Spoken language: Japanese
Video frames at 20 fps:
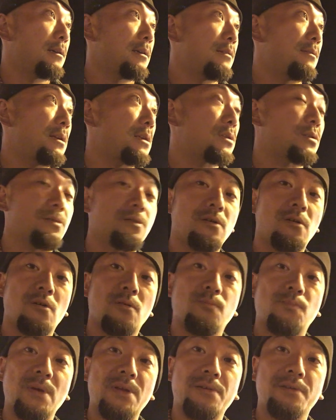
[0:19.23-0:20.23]
ゆるそ
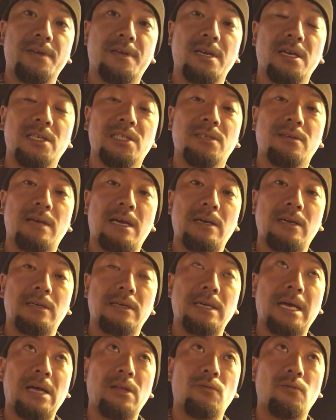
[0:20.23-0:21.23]
のペルーに関しては
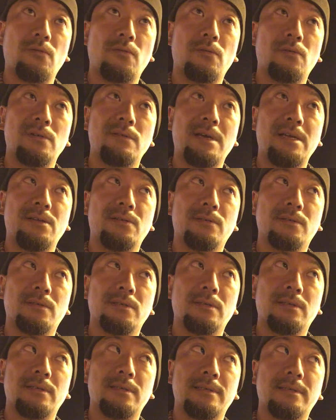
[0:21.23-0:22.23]
あのいわゆる
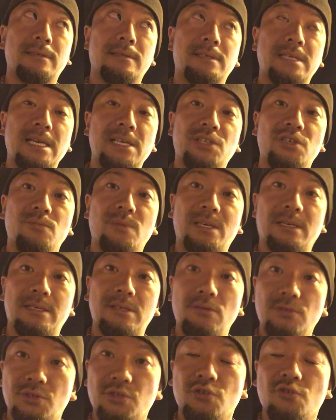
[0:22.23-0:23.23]
先住民
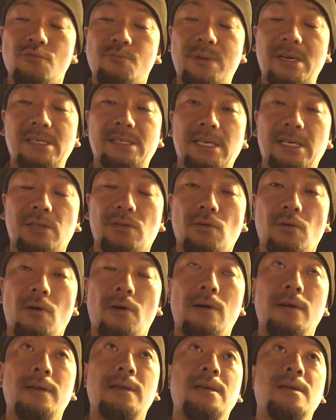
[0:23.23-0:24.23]
が45%、
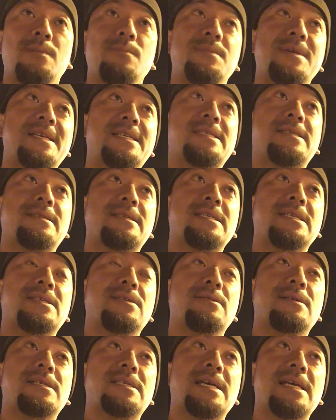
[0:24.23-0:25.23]
メス
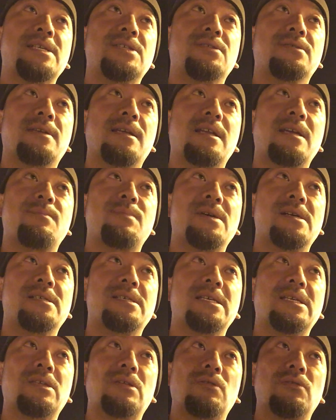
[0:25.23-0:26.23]
トが
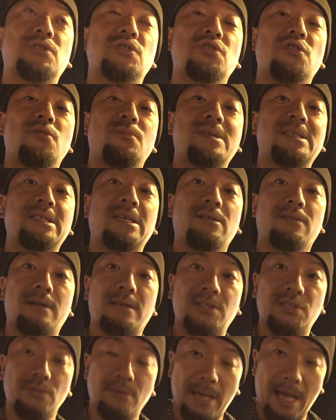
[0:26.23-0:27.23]
37%、15%
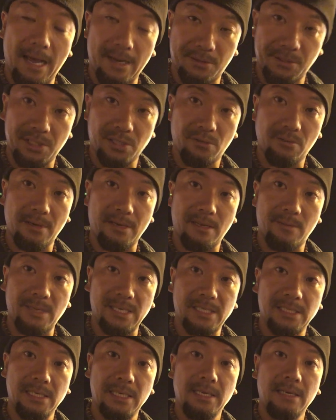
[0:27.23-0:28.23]
が純白人と言われて
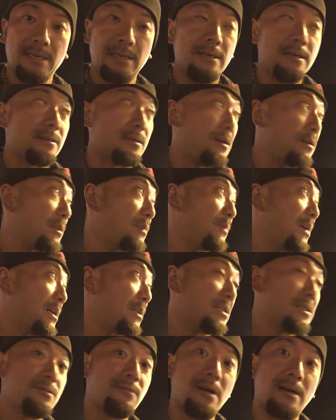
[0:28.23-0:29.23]
ます。顔でま
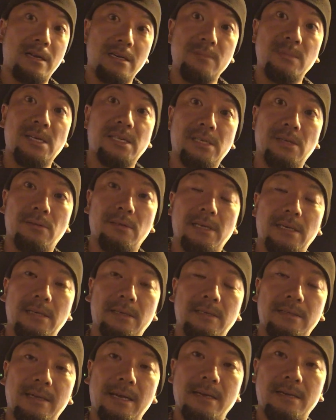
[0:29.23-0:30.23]
あすぐ分かりますけどね、
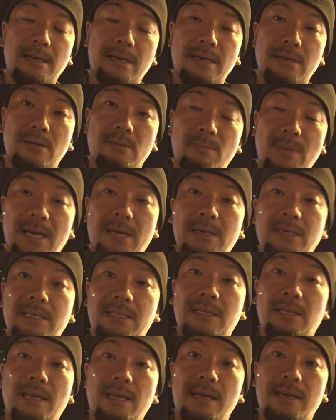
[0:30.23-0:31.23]
海外まあ
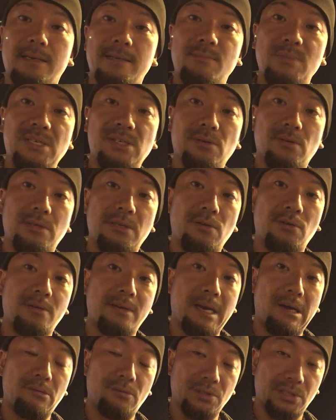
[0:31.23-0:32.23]
行って民族によ
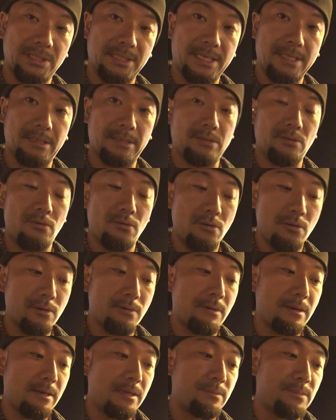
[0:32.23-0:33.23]
る顔の違いってよ
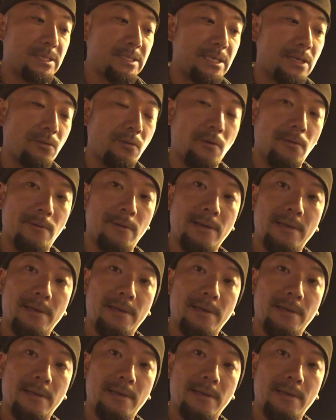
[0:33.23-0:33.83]
く分かりますけど、